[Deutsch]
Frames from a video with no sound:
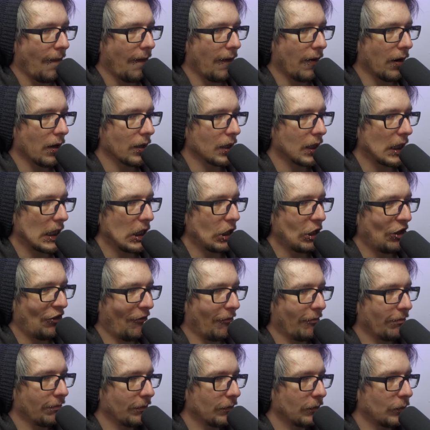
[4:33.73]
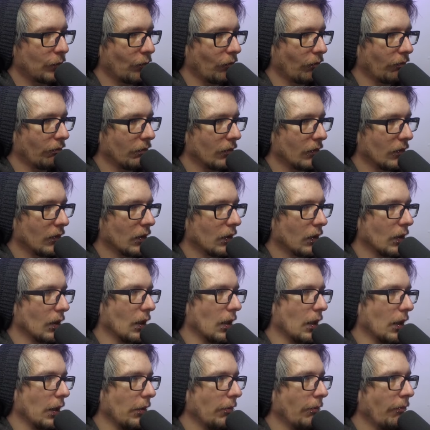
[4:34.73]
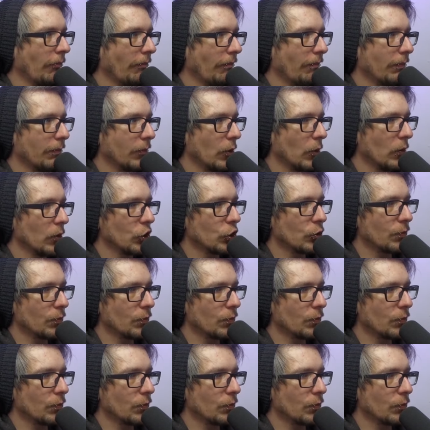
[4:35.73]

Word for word: Okay. Ja. Bin mal